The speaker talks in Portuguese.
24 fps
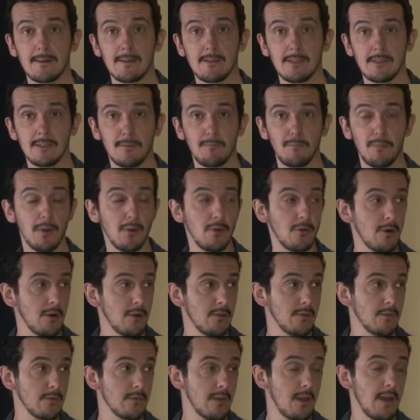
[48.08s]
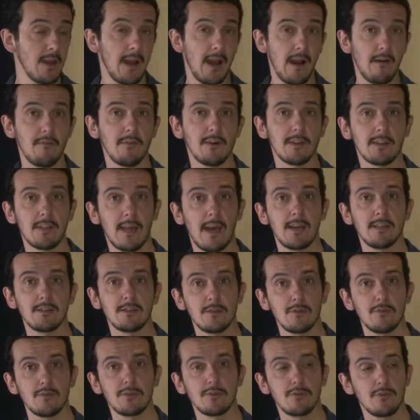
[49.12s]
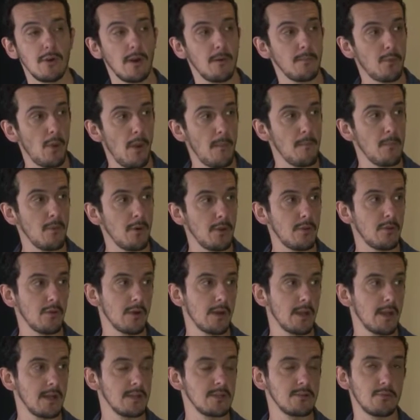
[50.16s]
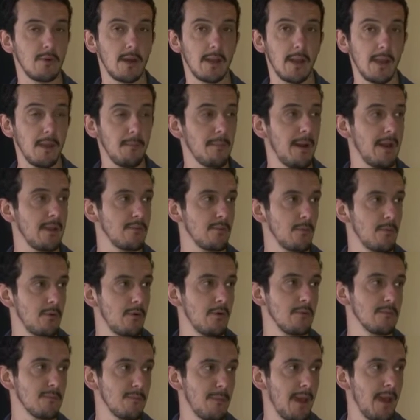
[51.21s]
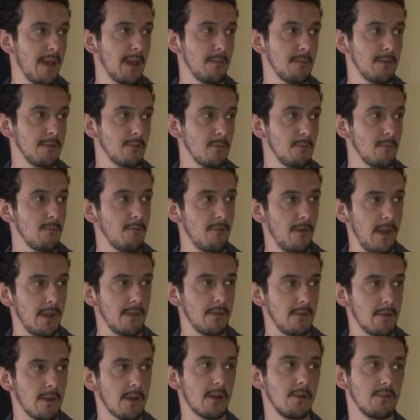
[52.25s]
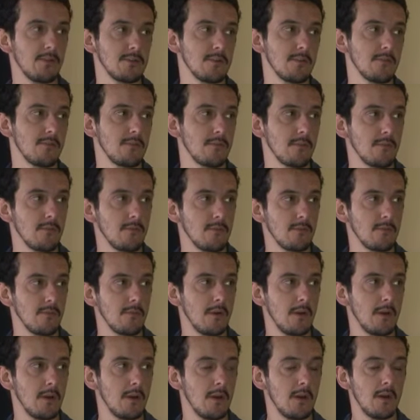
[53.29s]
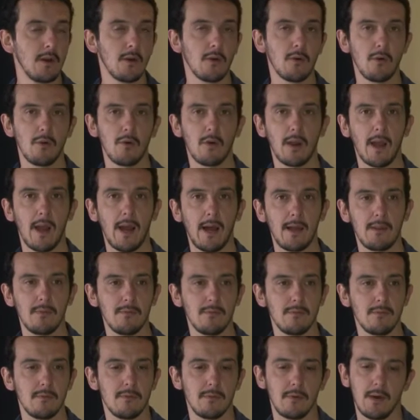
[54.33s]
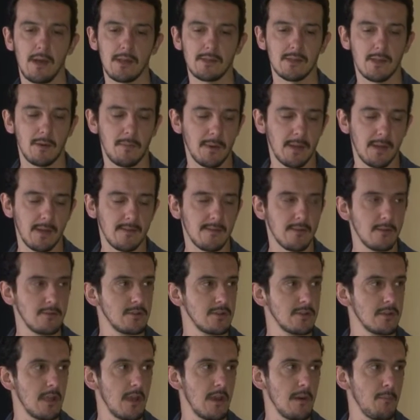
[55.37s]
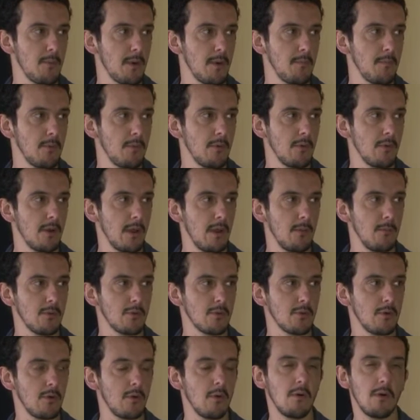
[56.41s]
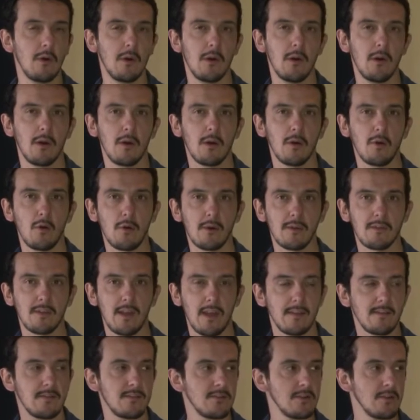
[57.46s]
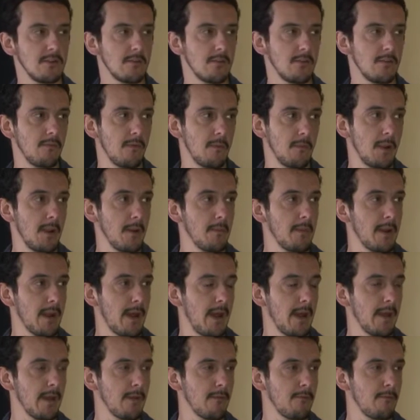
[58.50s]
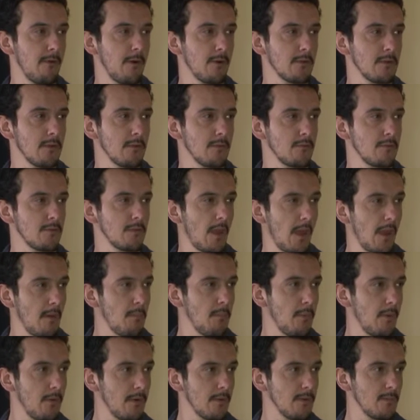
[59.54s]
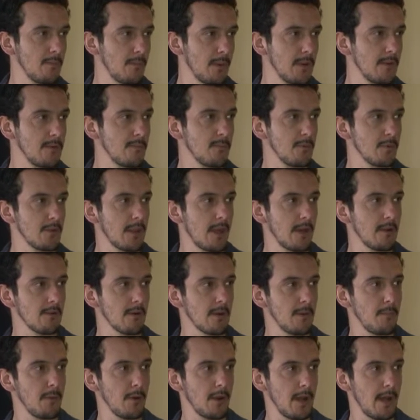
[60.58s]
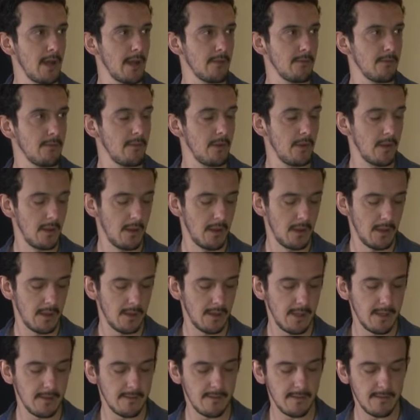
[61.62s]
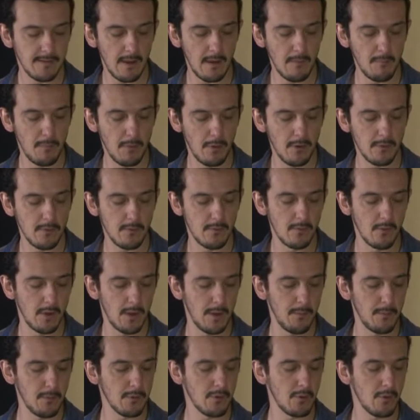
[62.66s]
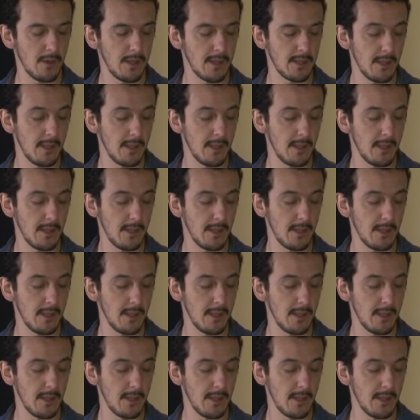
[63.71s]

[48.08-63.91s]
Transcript: de pilotos, a vantagem hoje do Hamilton é muito grande, não é nem mais sobre o Rosberg, mas sobre o Vettel, né, que hoje é o segundo colocado. Acho que é uma questão de tempo aí para o Hamilton conquistar esse título. Vamos lembrar aí que faltam 100 pontos para disputar no campeonato. Nesses 100 pontos, o Hamilton aí